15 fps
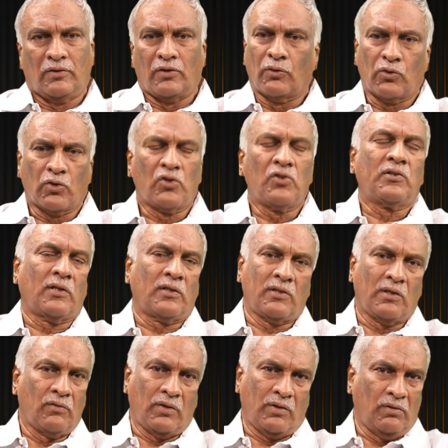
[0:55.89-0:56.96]

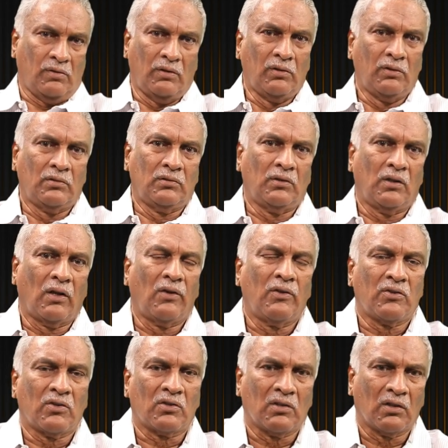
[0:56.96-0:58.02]
సంతోషించాల్సిన విషయం ఎందుకు
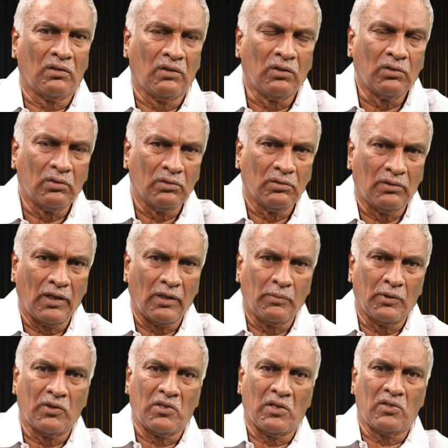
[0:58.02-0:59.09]
ఆలోచిస్తారు ఎందుకు దాని
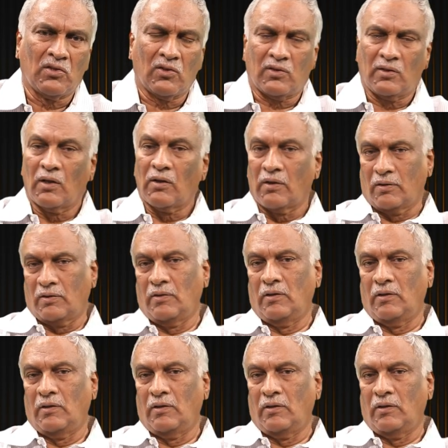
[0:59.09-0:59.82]
మీద చర్చిస్తున్నారో నాకు